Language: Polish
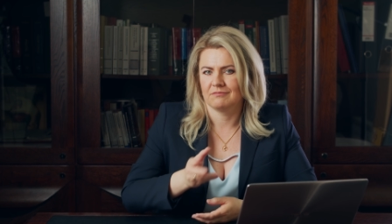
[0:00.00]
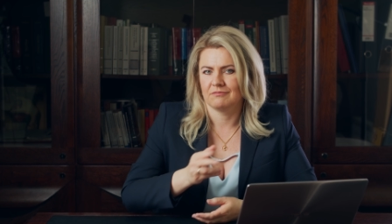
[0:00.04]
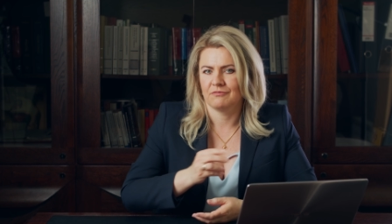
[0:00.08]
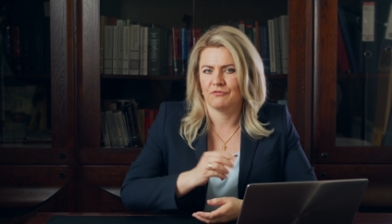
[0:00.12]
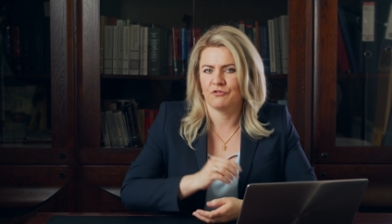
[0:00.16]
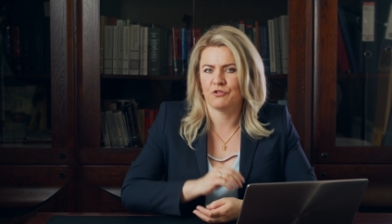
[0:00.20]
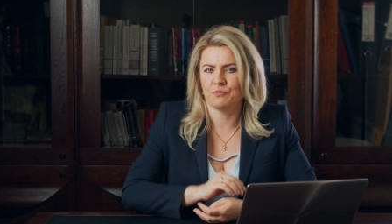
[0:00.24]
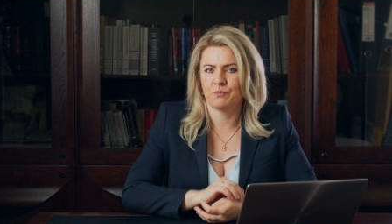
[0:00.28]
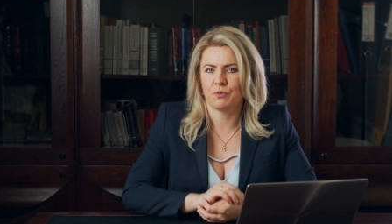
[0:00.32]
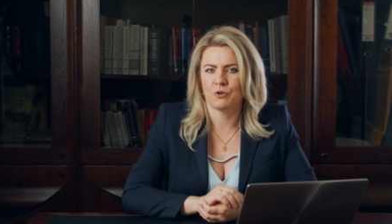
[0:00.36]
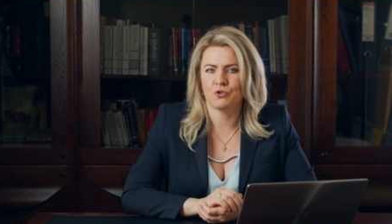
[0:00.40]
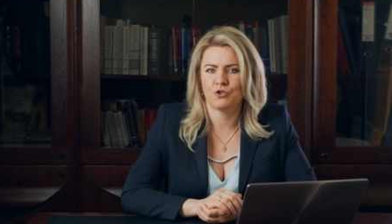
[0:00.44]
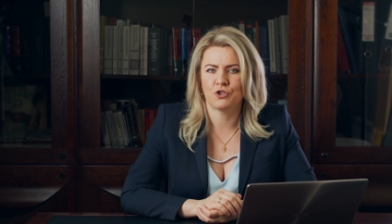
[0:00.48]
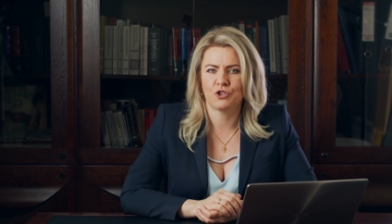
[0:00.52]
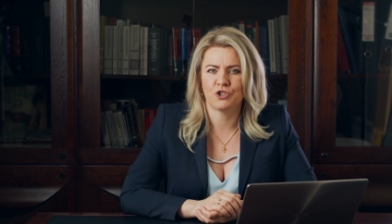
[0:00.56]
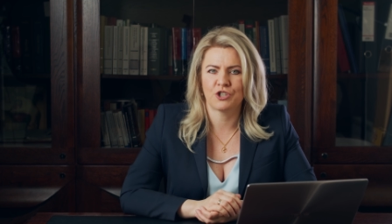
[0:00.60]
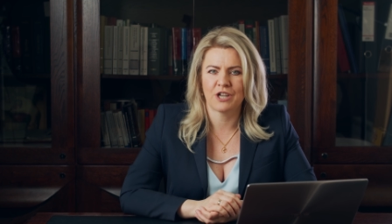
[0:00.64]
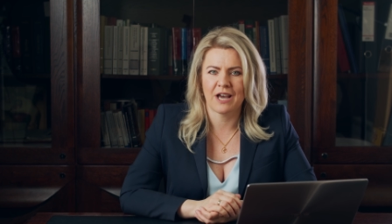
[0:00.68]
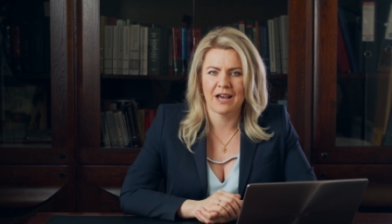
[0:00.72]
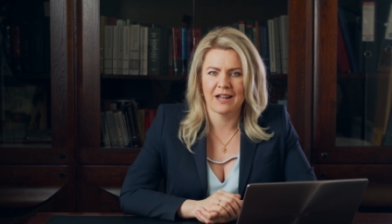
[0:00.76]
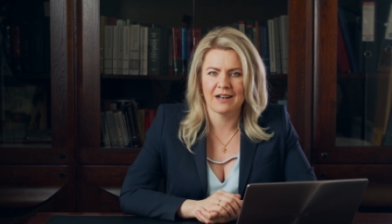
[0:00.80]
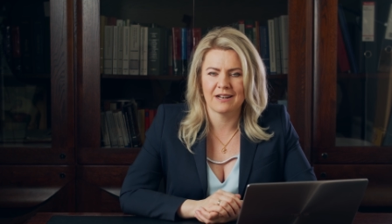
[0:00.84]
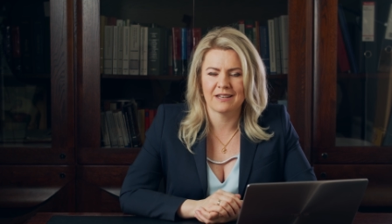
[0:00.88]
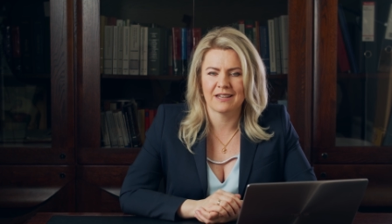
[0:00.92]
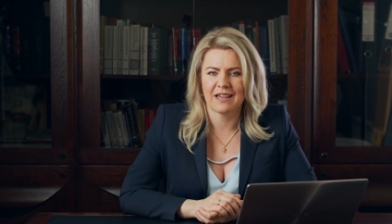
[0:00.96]

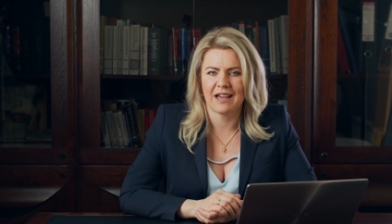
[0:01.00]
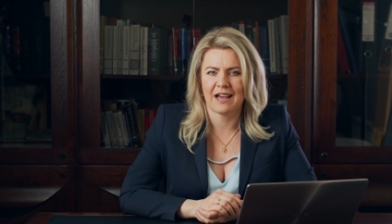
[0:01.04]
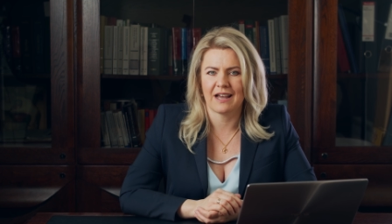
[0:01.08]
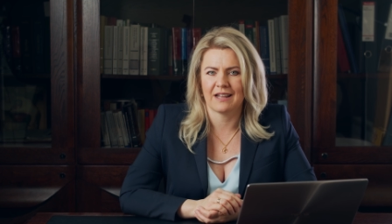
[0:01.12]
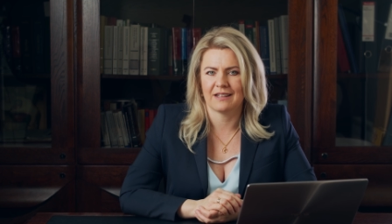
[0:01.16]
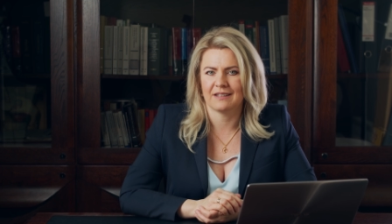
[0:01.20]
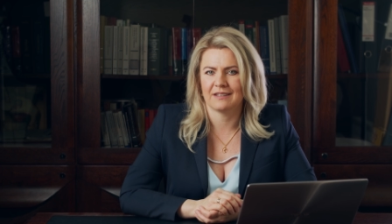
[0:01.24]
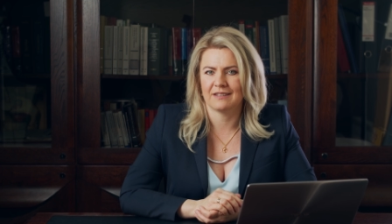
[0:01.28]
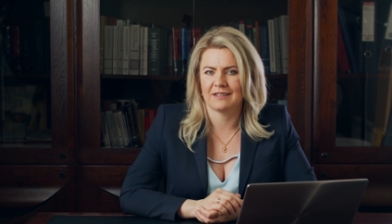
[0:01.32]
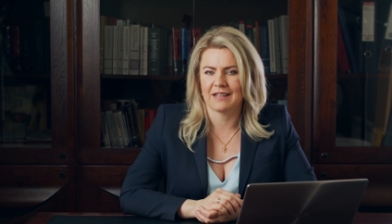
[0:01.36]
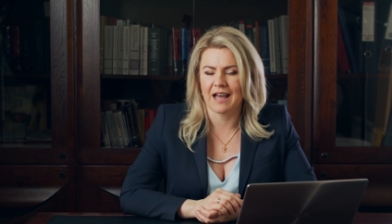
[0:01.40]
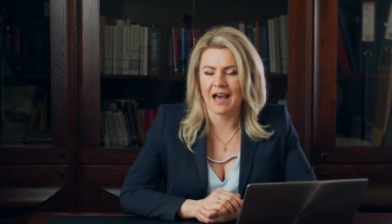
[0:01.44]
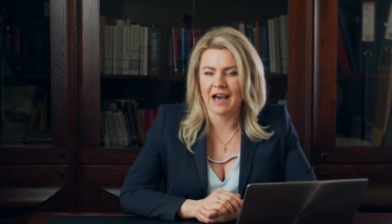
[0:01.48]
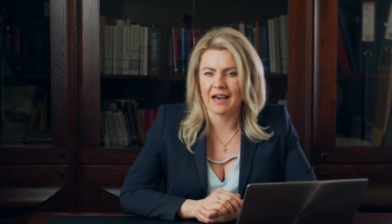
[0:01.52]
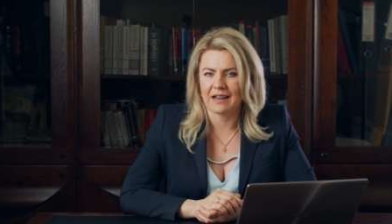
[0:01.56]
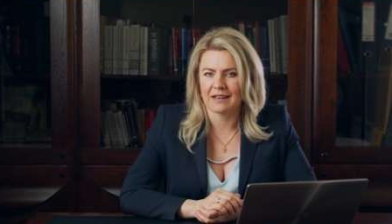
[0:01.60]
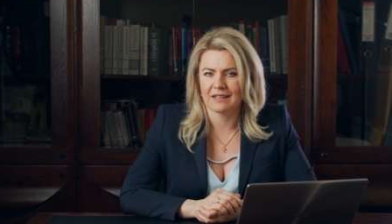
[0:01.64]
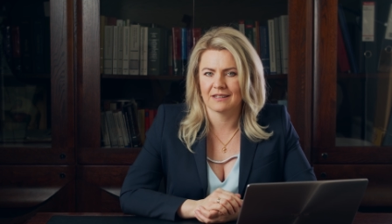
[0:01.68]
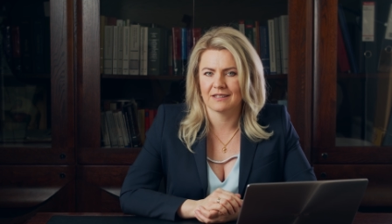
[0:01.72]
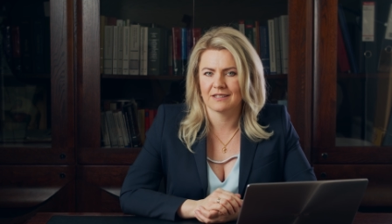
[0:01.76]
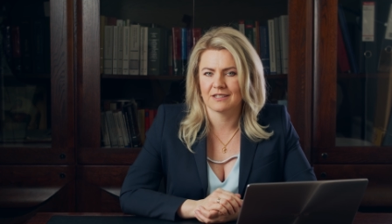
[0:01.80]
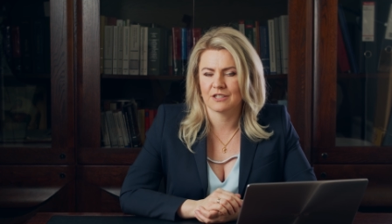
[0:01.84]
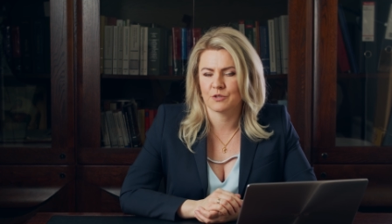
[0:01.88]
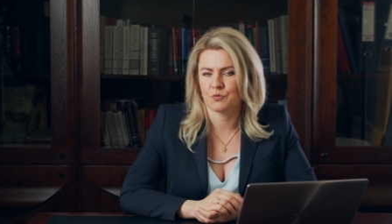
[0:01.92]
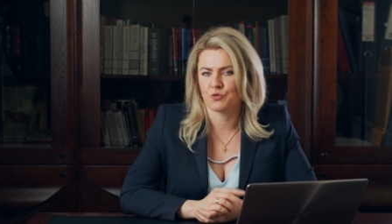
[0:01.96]
wypożyczalnia
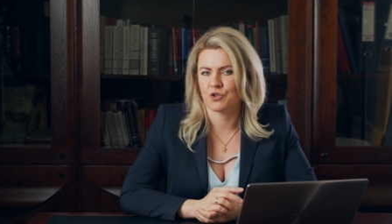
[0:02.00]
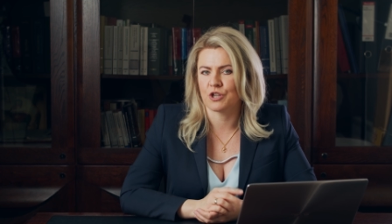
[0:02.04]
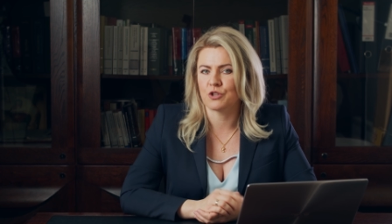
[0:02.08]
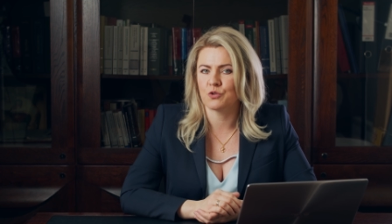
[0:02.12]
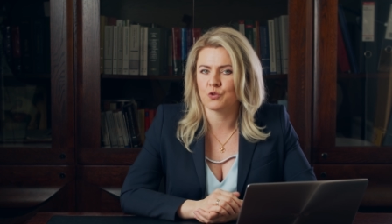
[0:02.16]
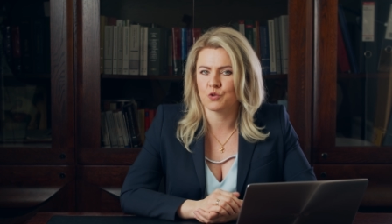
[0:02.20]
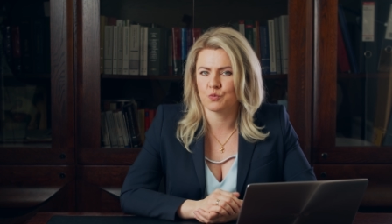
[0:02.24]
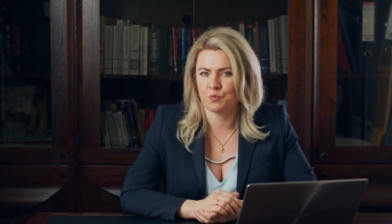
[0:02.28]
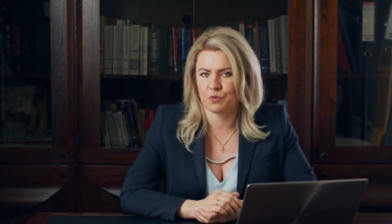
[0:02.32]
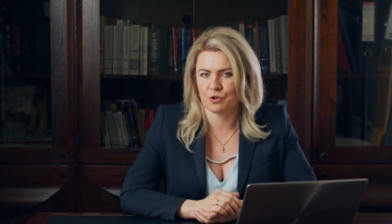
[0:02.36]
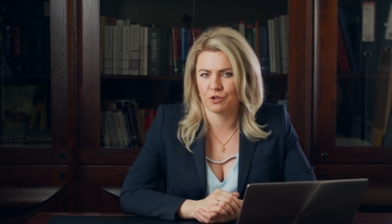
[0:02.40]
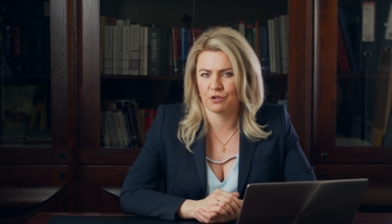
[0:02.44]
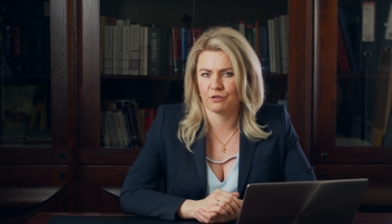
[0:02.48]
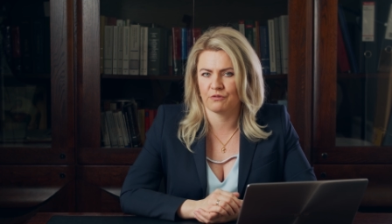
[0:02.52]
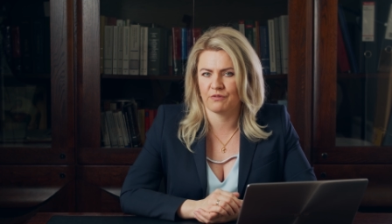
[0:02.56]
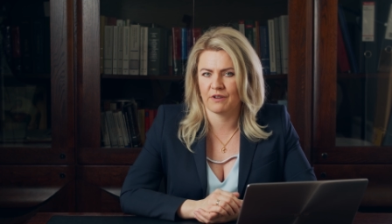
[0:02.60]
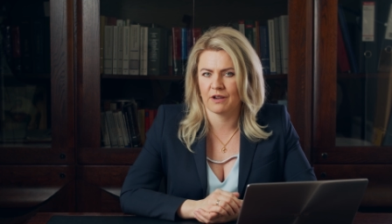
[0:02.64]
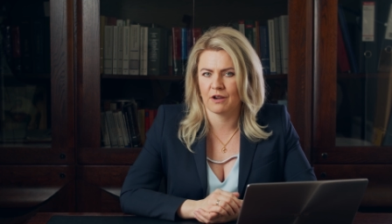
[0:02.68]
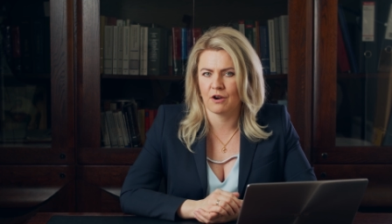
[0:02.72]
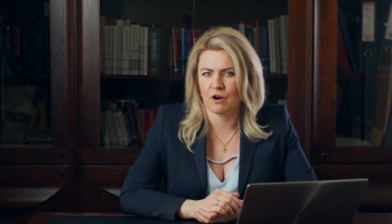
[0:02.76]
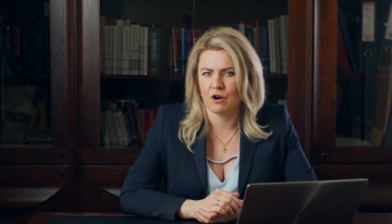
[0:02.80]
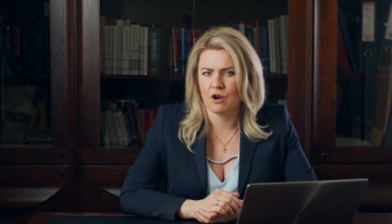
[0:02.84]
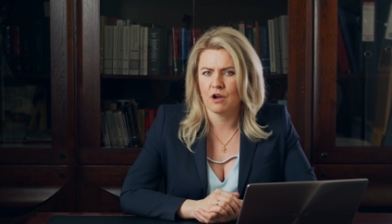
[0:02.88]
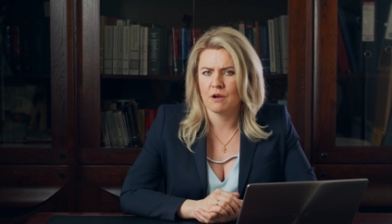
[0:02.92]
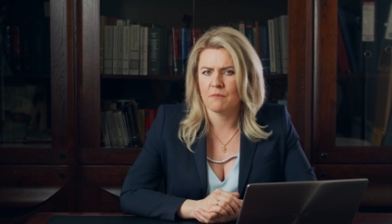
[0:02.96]
nart, sprzętu
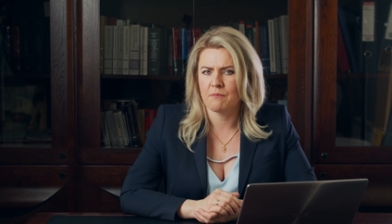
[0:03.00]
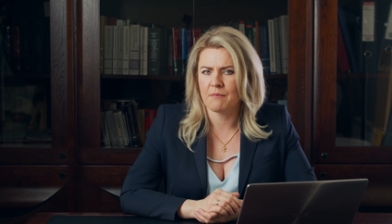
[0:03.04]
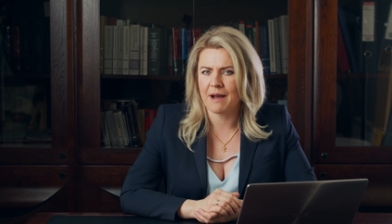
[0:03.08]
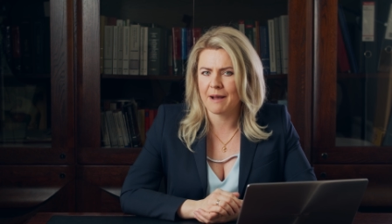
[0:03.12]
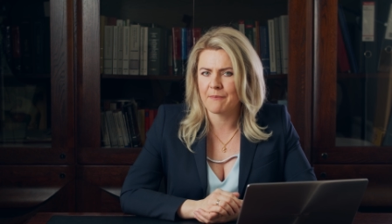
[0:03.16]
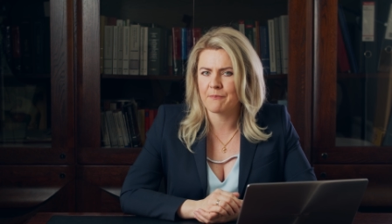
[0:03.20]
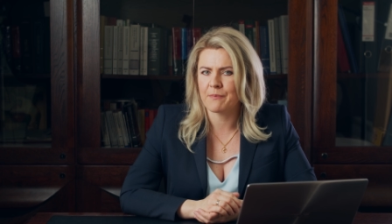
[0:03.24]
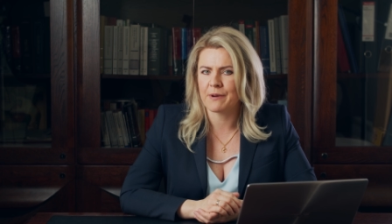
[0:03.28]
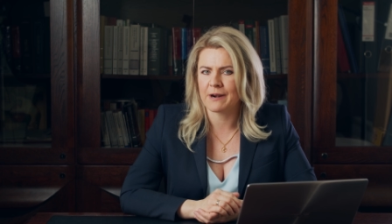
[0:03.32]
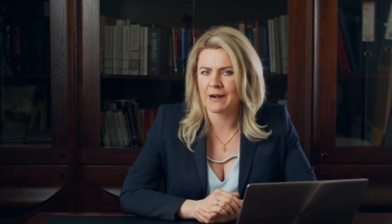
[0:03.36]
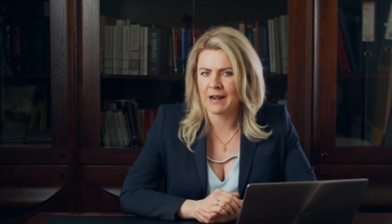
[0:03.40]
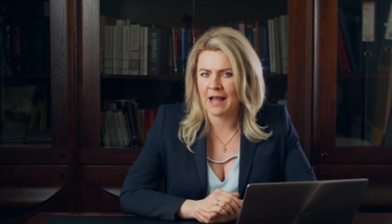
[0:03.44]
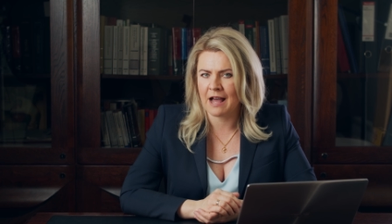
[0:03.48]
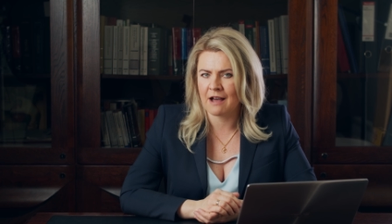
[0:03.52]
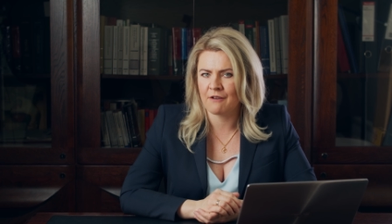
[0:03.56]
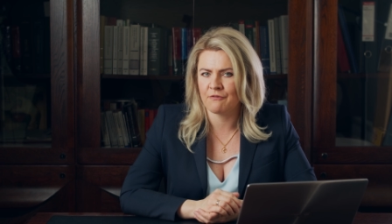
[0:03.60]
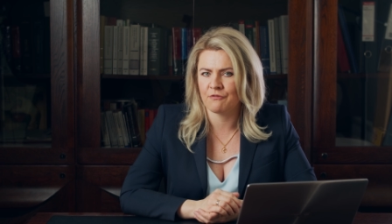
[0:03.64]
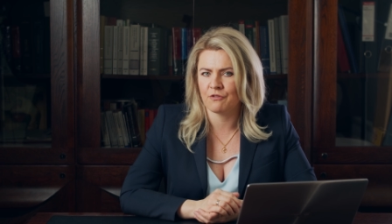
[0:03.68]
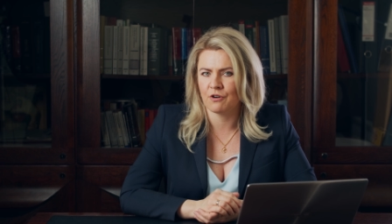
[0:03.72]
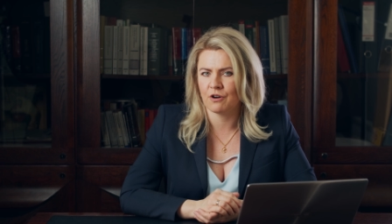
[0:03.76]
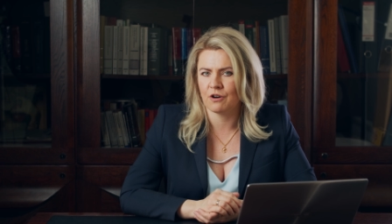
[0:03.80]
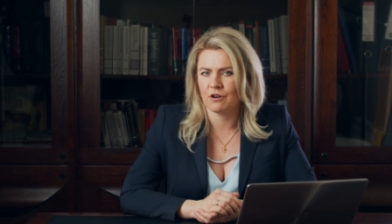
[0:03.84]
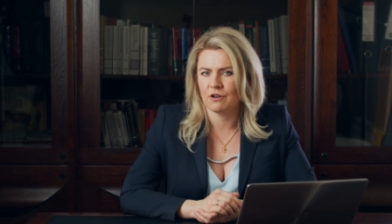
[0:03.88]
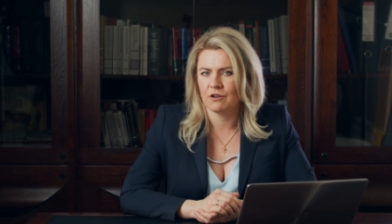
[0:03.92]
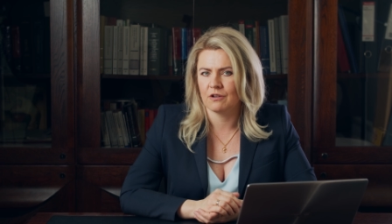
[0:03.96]
sportowego, ma
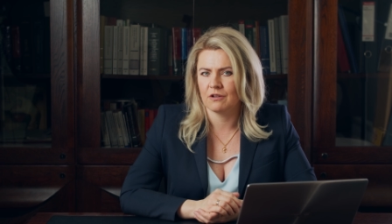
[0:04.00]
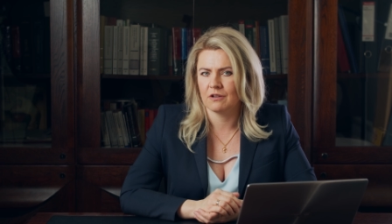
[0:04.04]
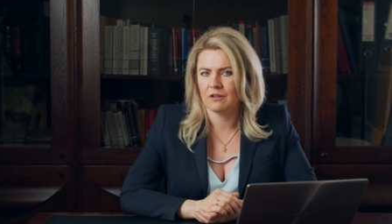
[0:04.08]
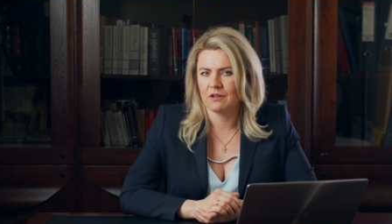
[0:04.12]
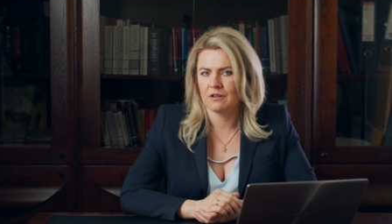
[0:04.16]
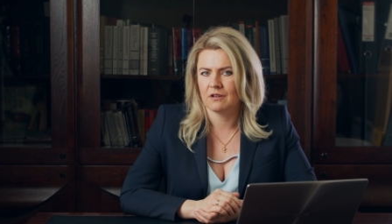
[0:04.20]
prawo